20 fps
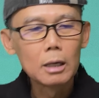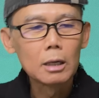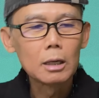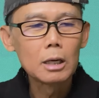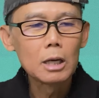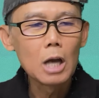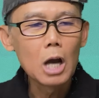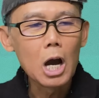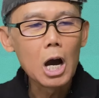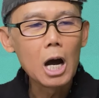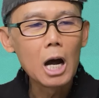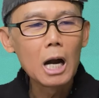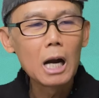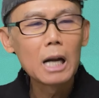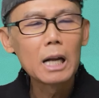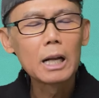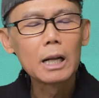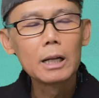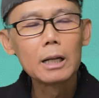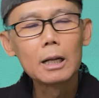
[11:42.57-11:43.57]
Cái
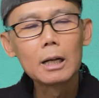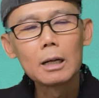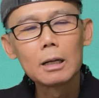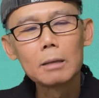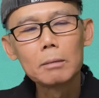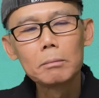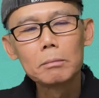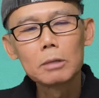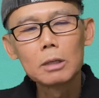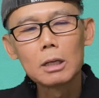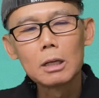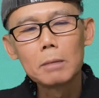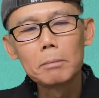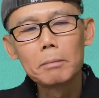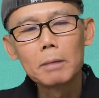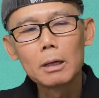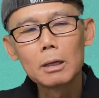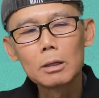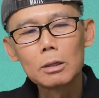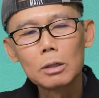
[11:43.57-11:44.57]
are này đó khi
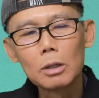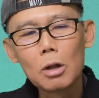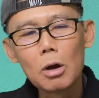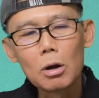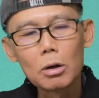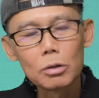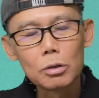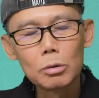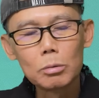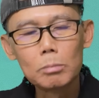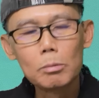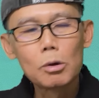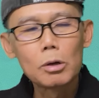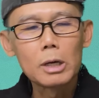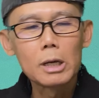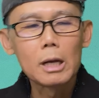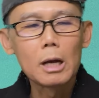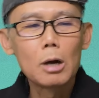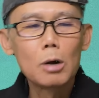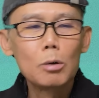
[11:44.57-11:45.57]
mà lọt vô một
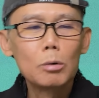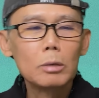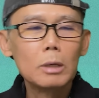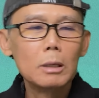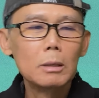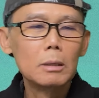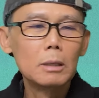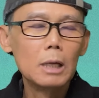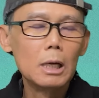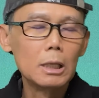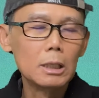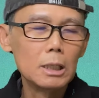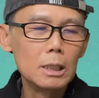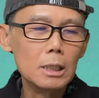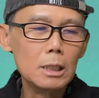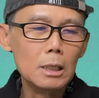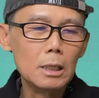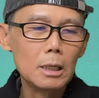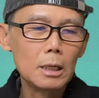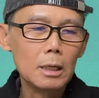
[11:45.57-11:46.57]
cái câu đời
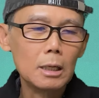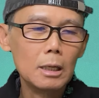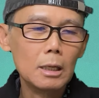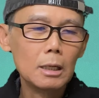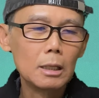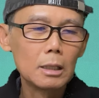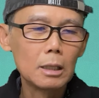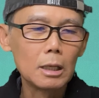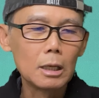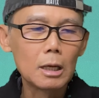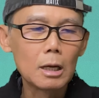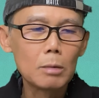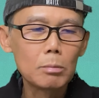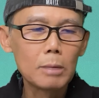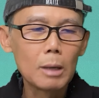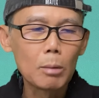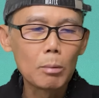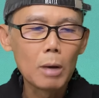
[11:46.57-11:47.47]
thường thì không đọc